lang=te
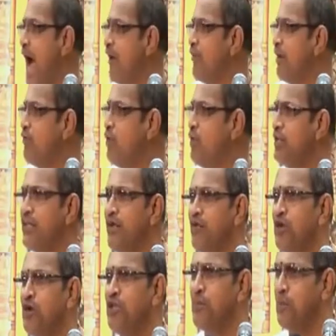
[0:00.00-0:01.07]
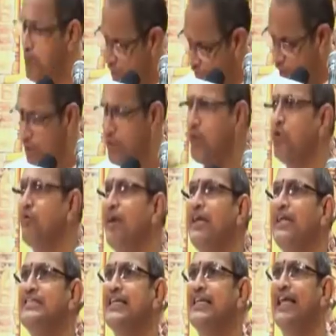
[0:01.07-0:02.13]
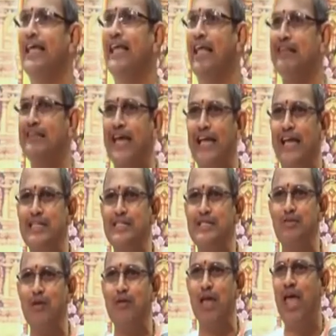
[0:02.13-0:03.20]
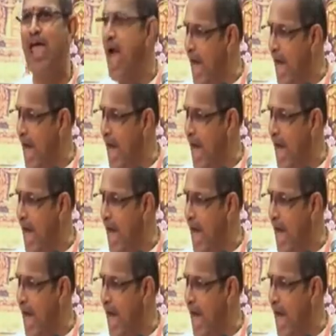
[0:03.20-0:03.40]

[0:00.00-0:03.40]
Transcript: ఆవిడ వండితే వండింది పోని వాళ్ళు నన్ను వడ్డించని అన్నారు త్యాగరాజస్వామి